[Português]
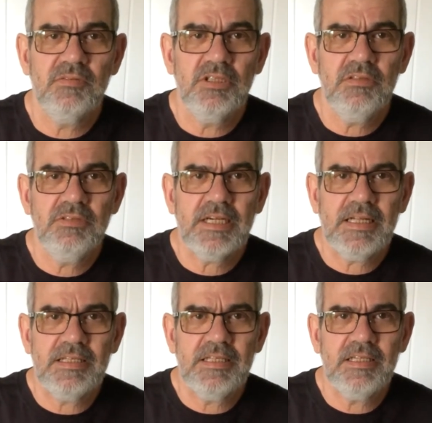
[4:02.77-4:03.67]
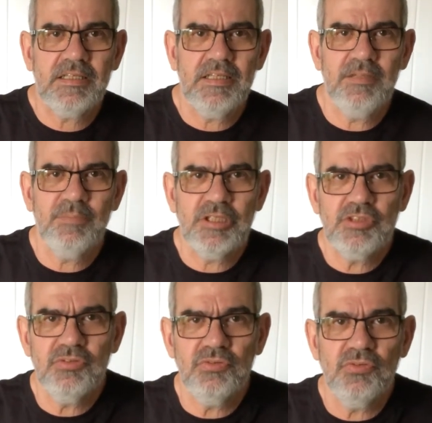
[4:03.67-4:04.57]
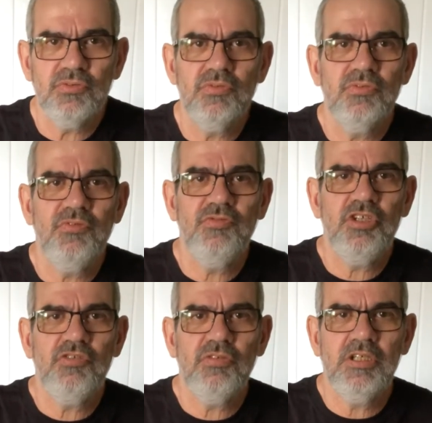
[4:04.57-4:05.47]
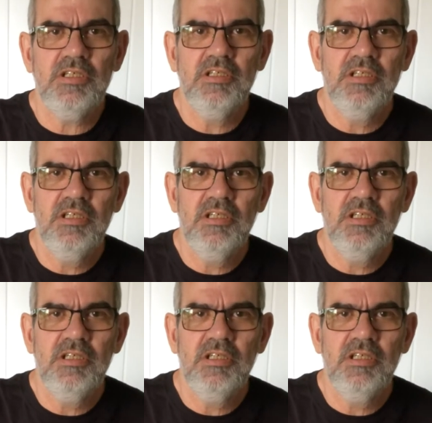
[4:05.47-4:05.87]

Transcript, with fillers: não da cadeira dele, mas do, do vídeo dele.